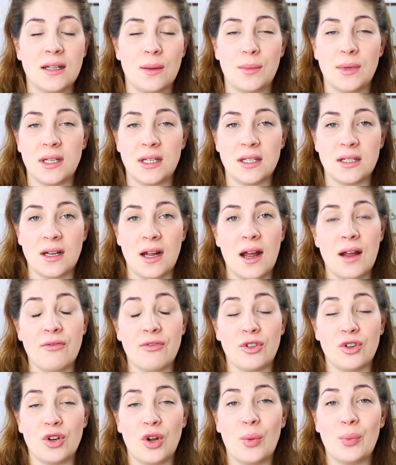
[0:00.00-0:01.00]
damit ich da
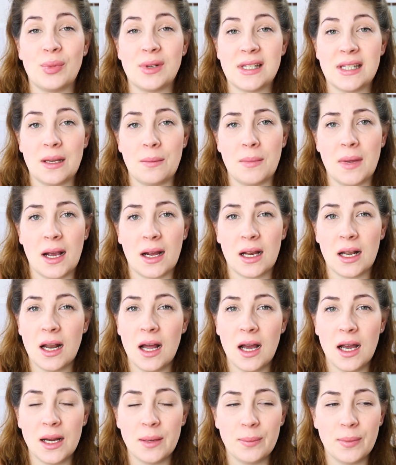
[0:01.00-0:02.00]
einfach noch ein bisschen mehr
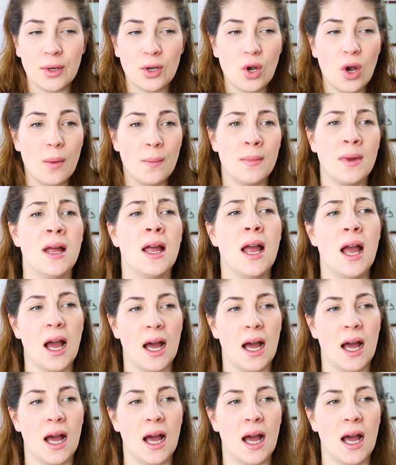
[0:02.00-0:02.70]
Klarheit bekomme.